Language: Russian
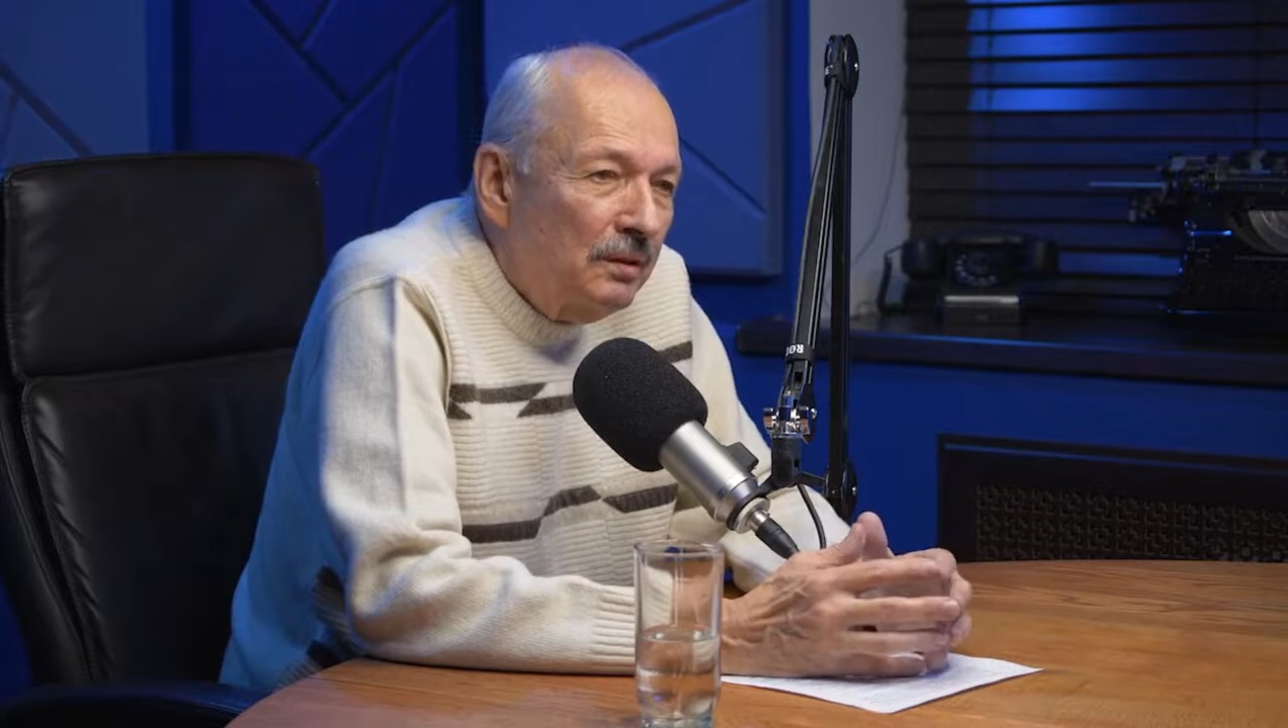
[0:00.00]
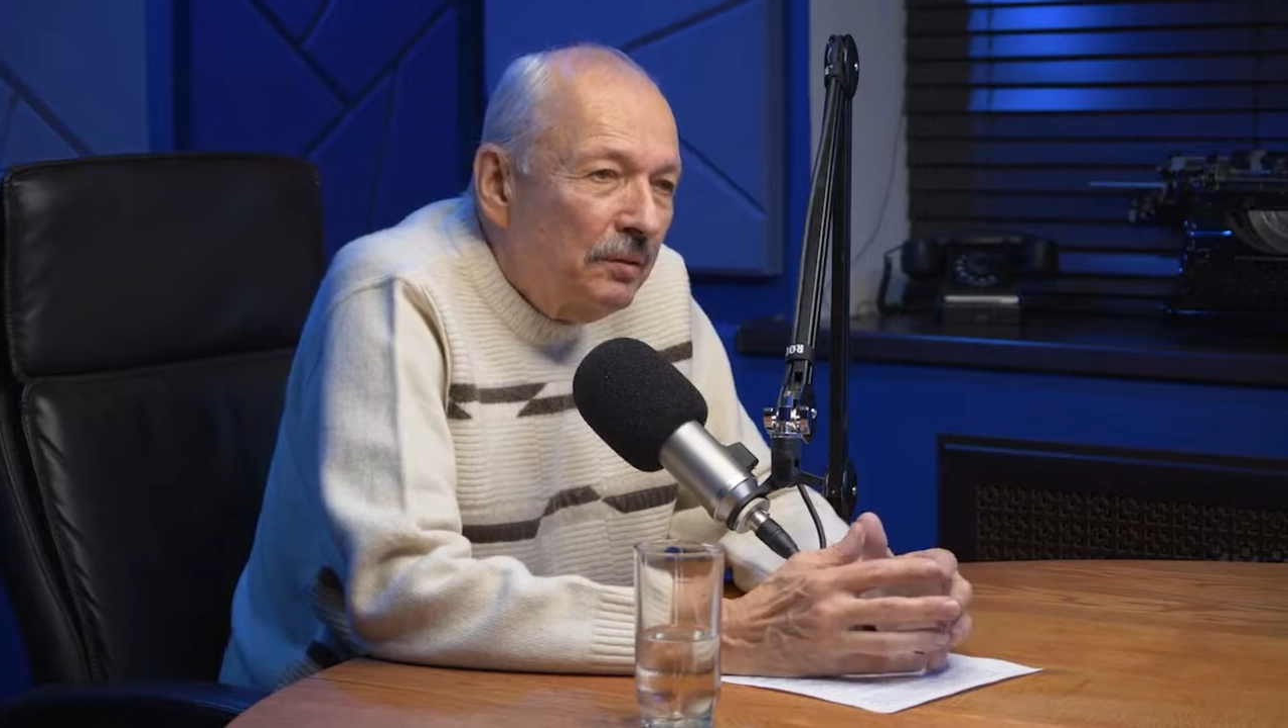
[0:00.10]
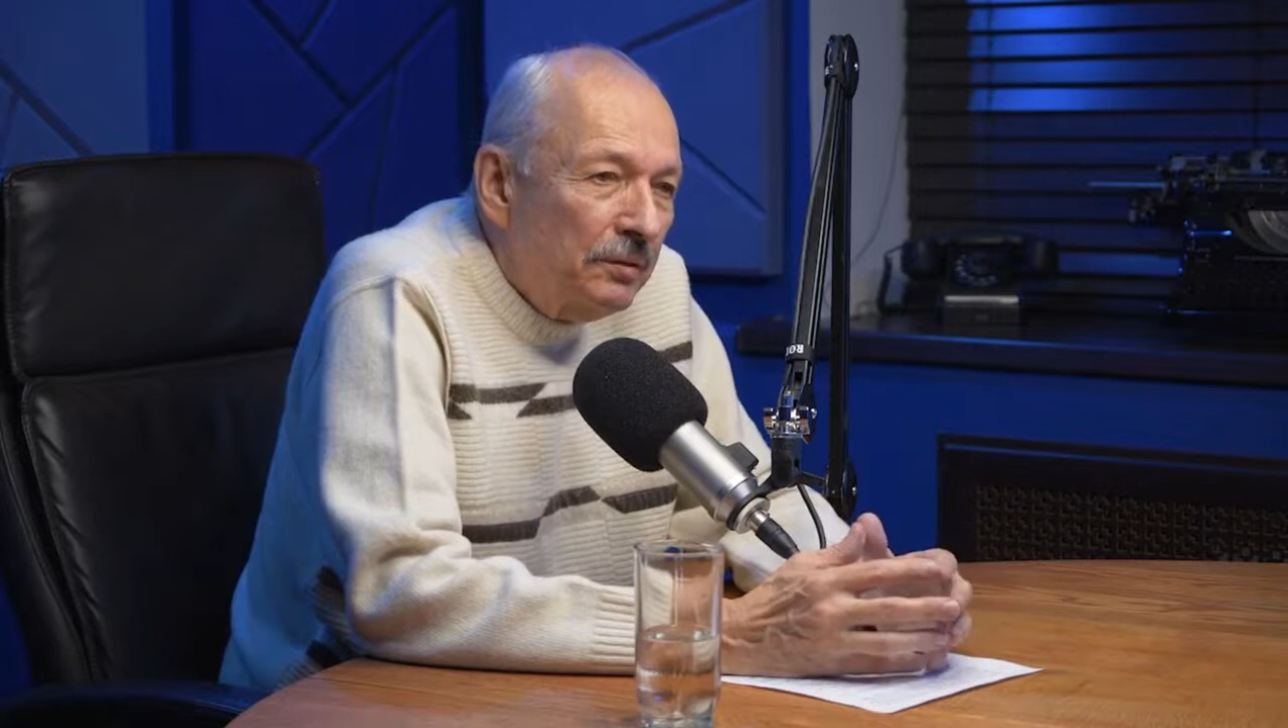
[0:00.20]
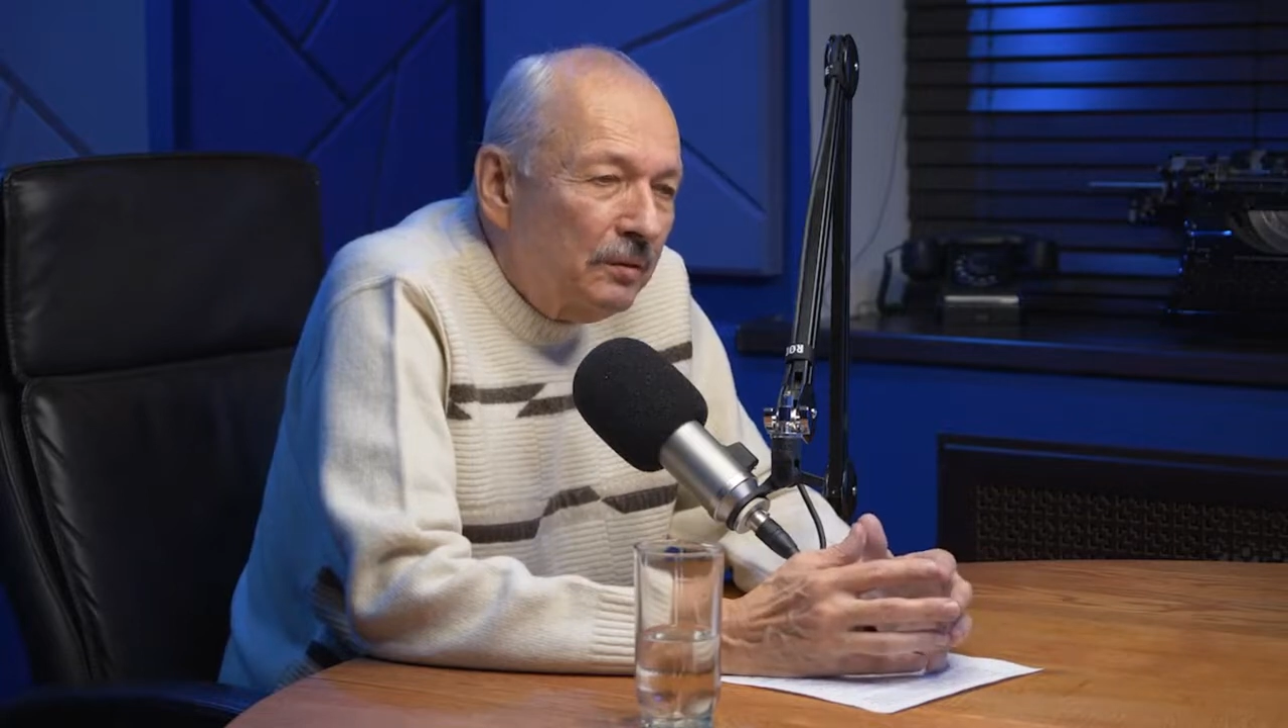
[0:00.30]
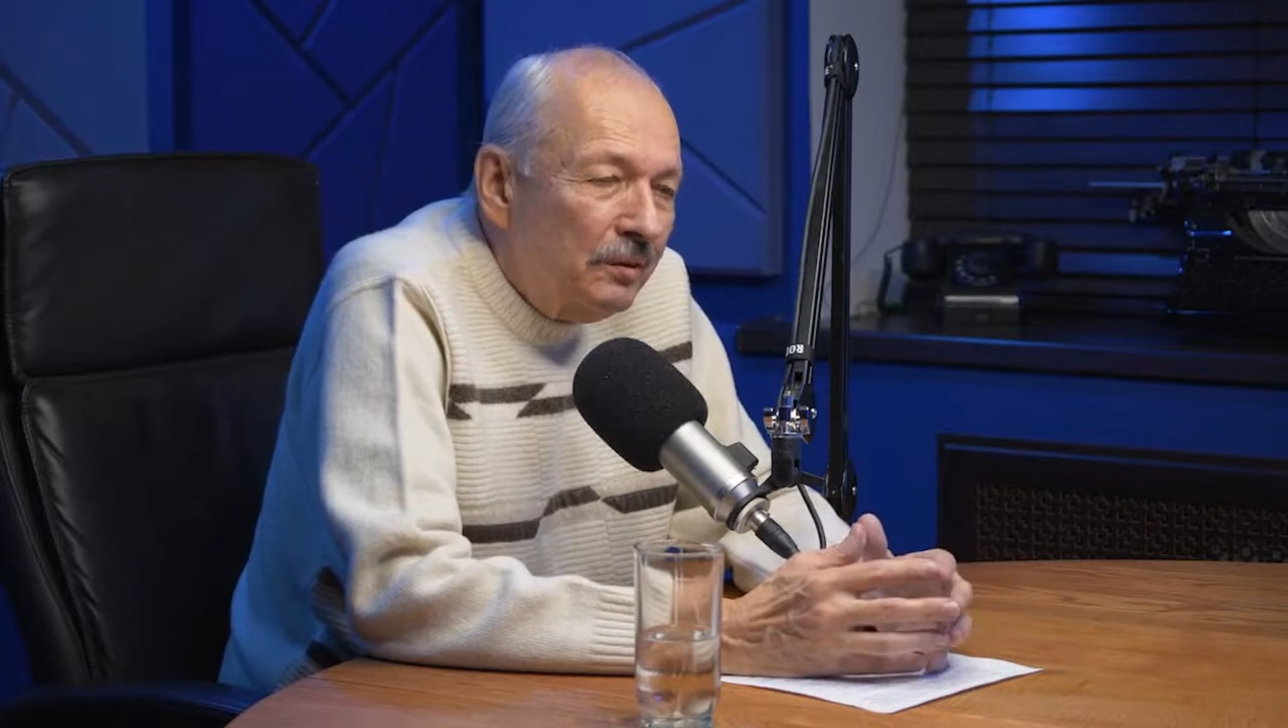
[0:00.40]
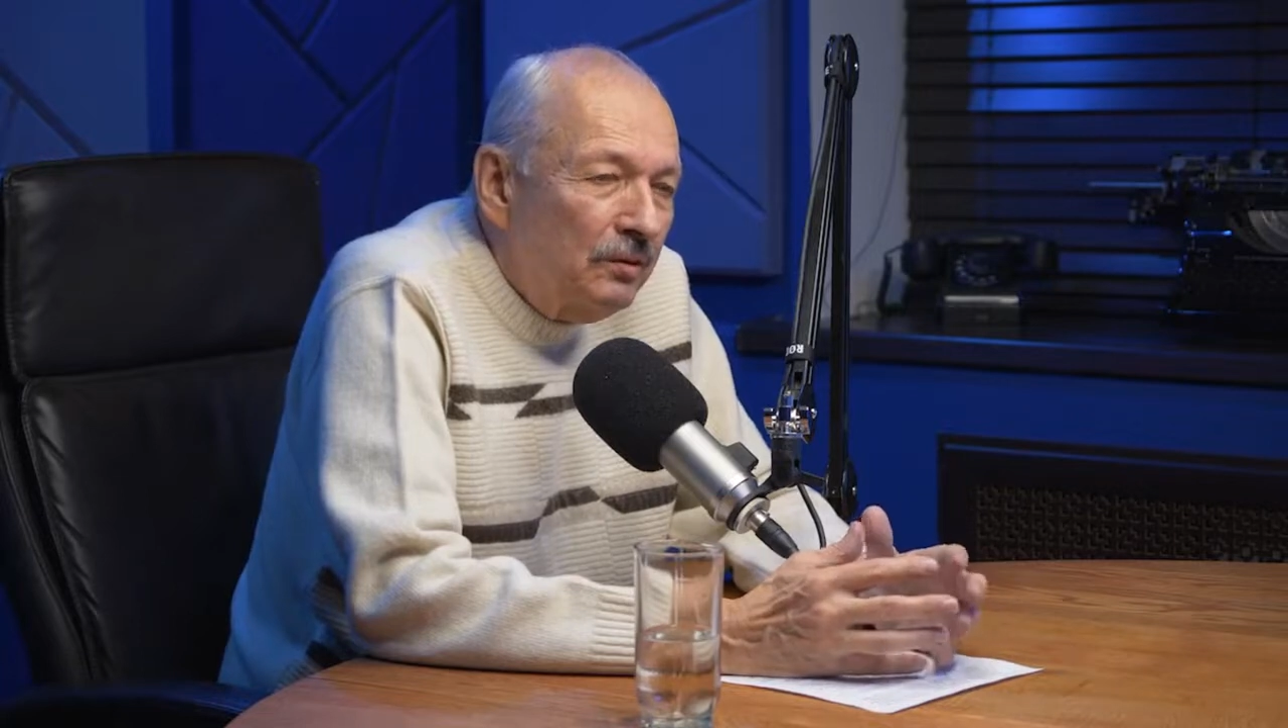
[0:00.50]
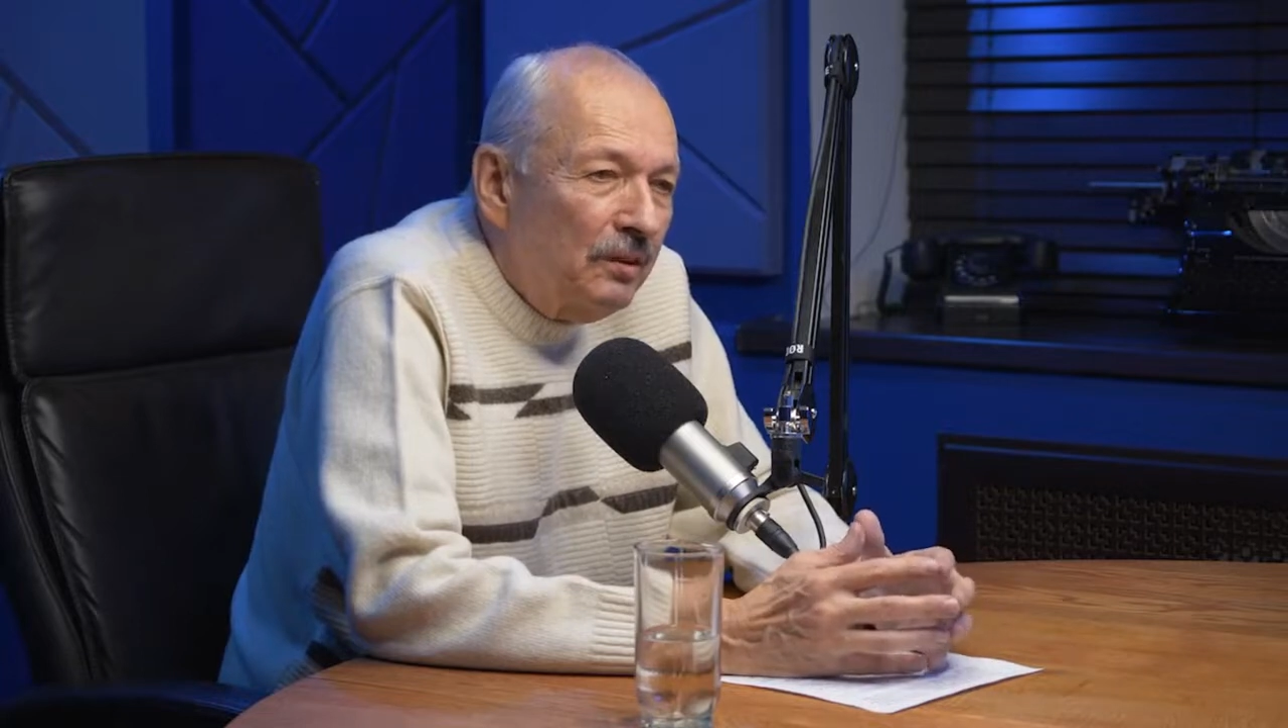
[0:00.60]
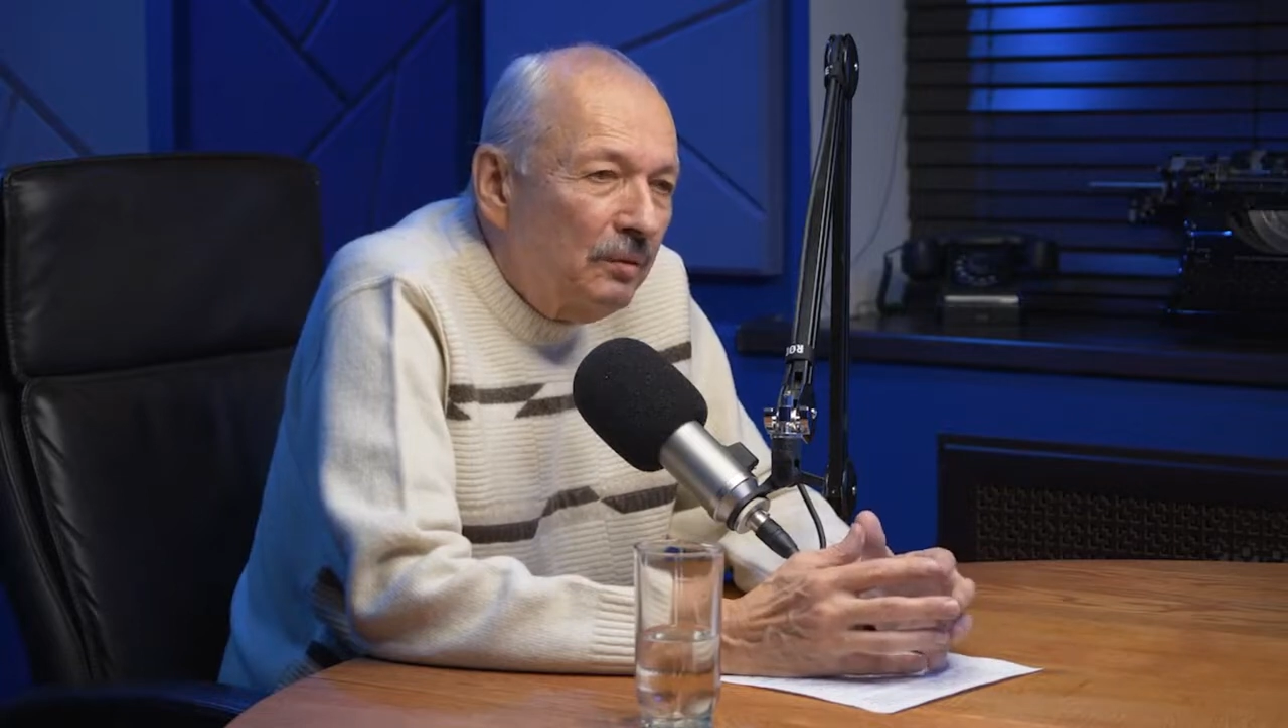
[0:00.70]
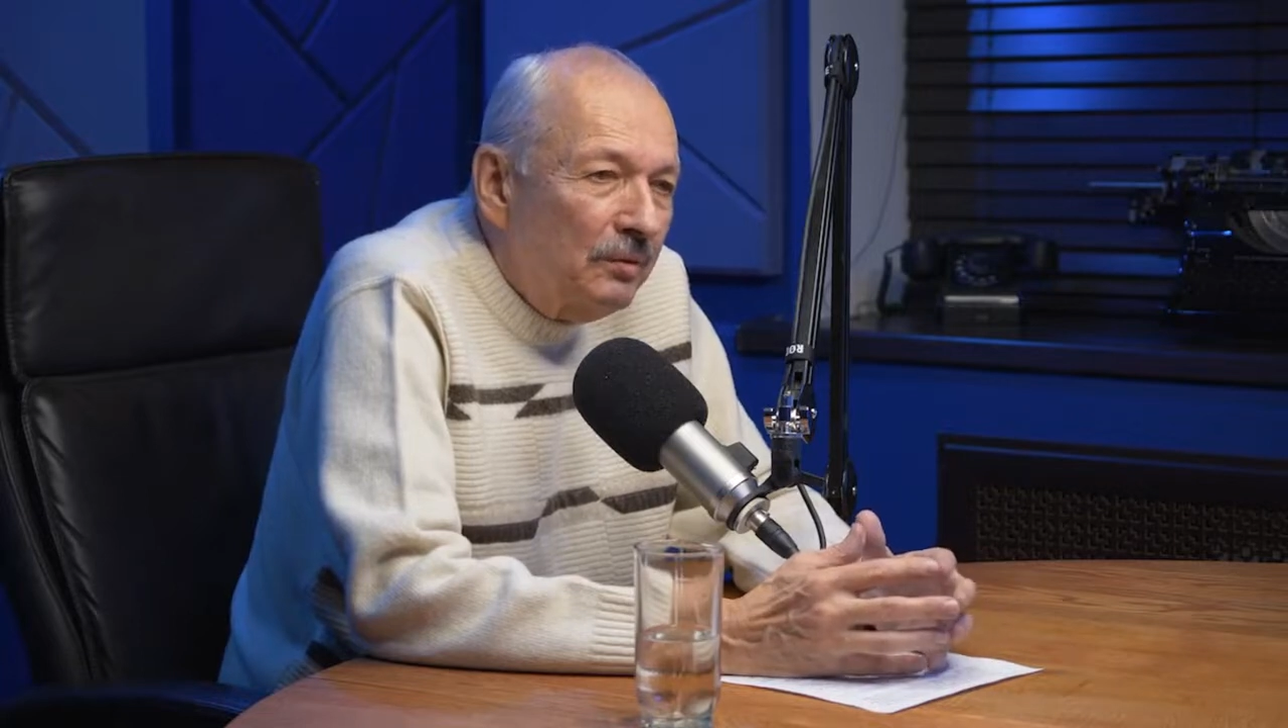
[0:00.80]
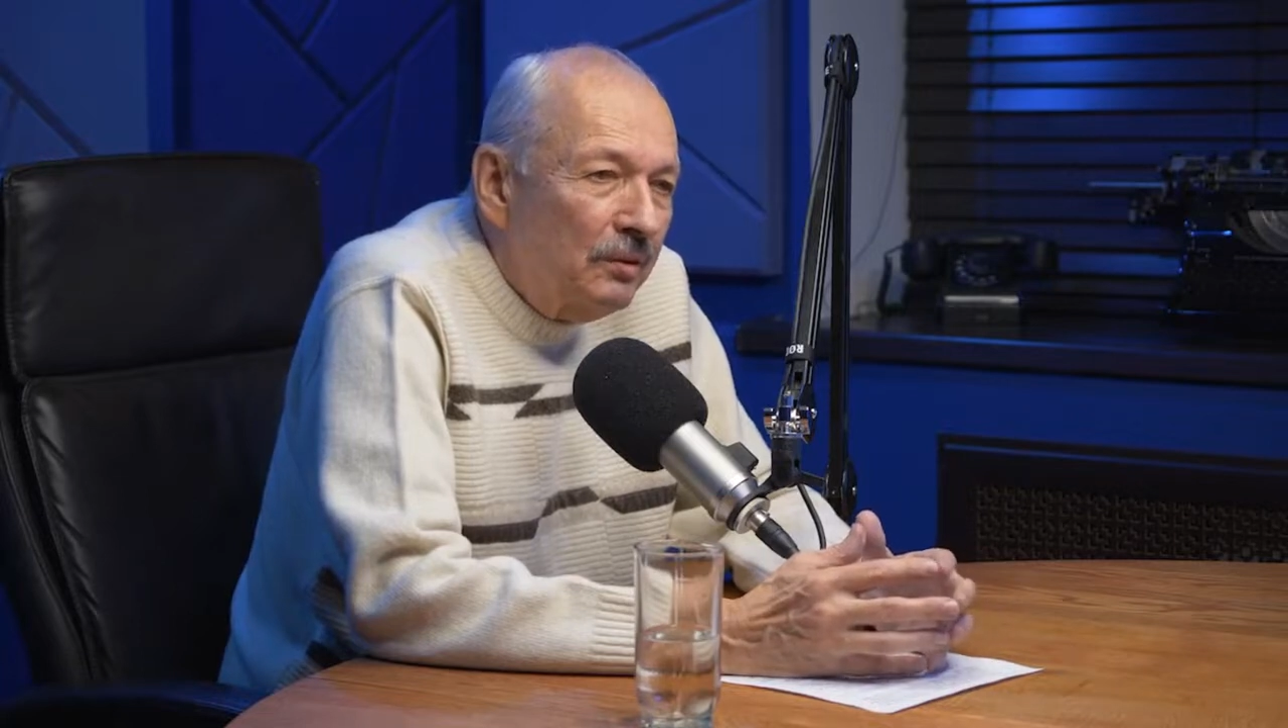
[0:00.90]
Вот. А
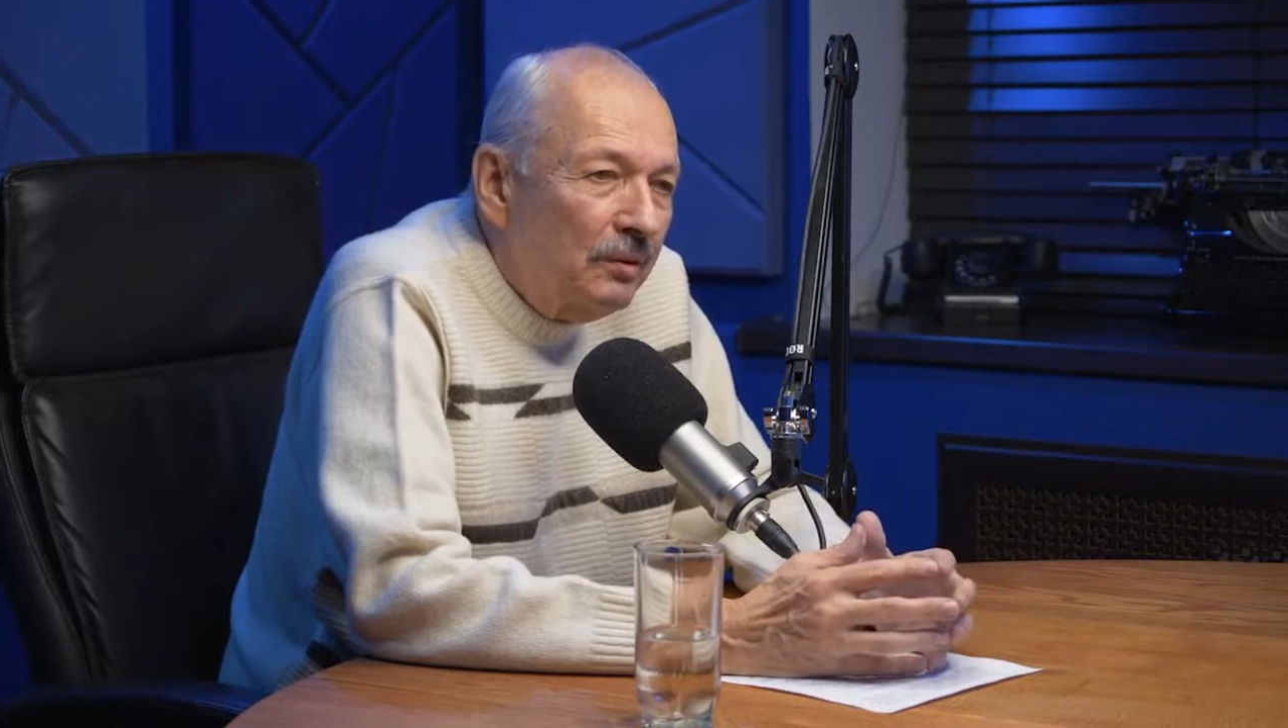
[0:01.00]
системы,